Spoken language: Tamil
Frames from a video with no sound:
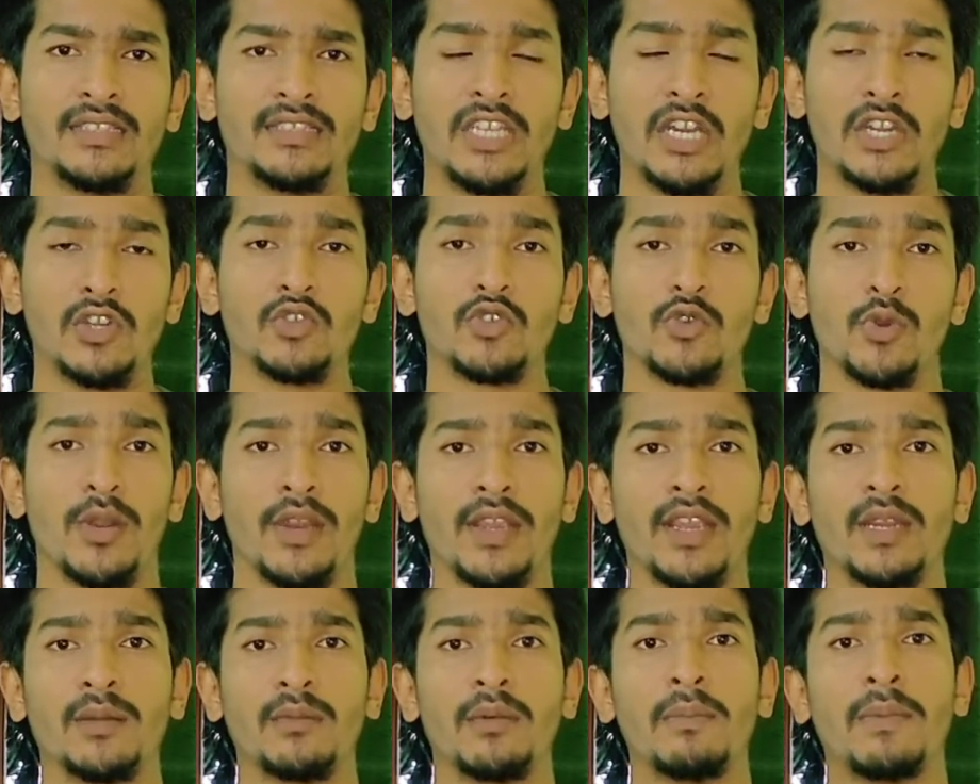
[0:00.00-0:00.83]
தனுஷ்
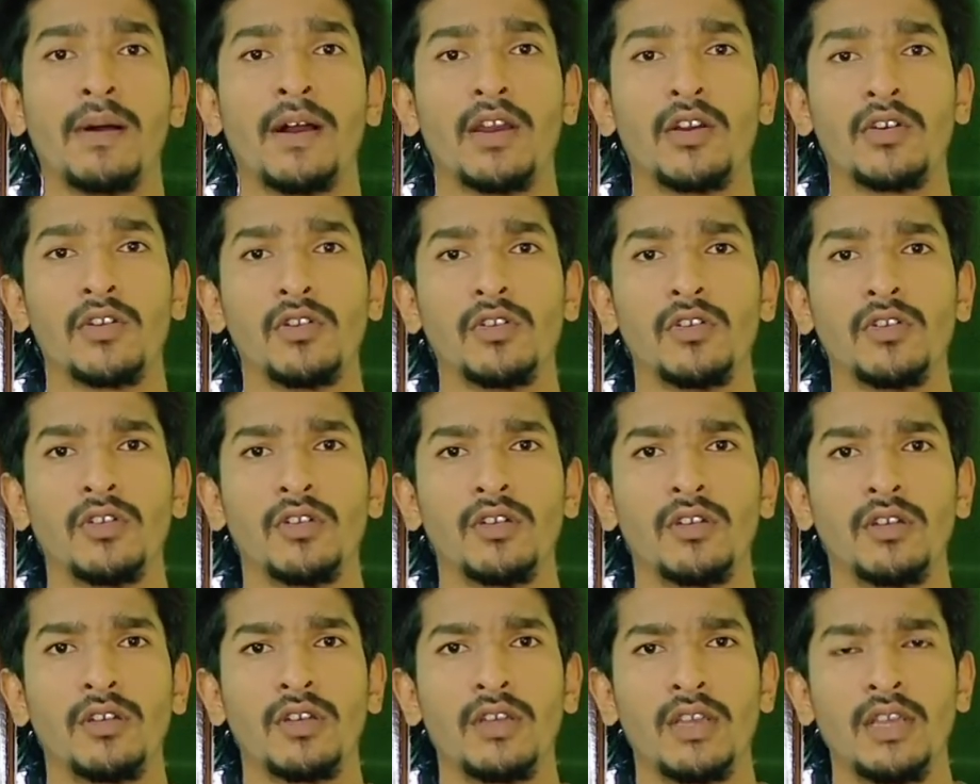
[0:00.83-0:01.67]
வரைக்கும் நம்ம பார்க்குறோம்
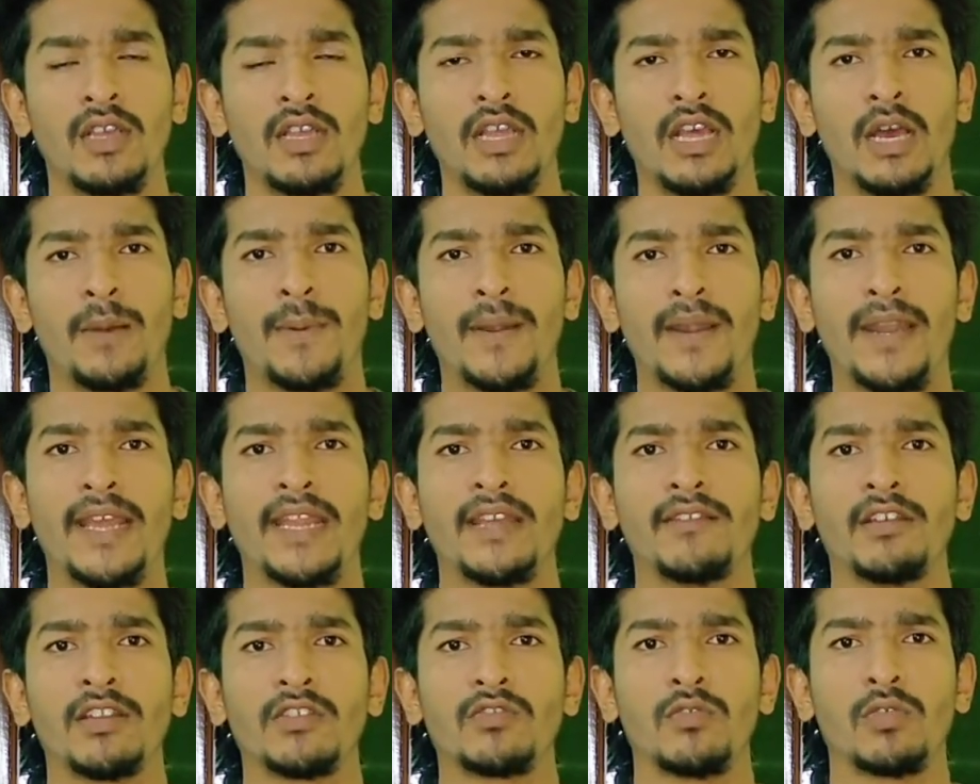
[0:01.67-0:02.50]
இப்போ
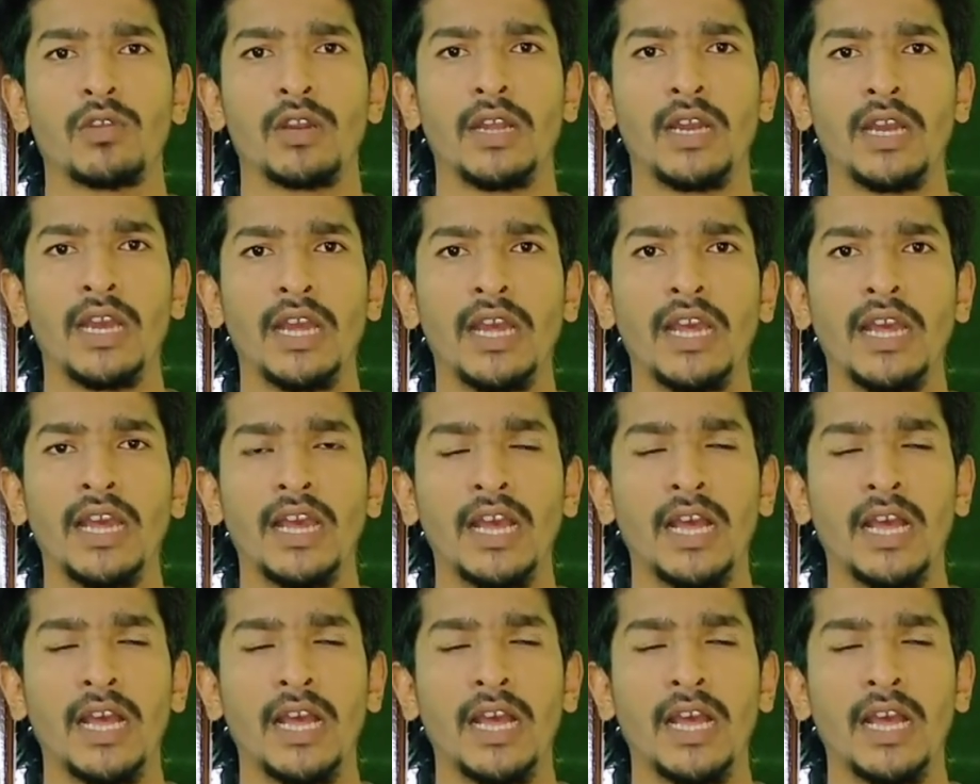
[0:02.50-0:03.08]
நிறைய பேர் சொல்கிறாங்க